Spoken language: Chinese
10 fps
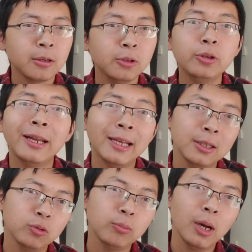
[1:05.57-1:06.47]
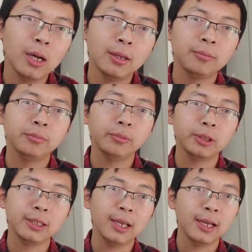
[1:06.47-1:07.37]
六点来钟吧。我
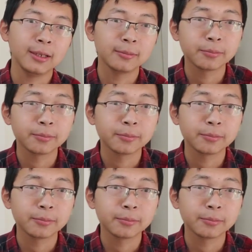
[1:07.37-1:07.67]
现在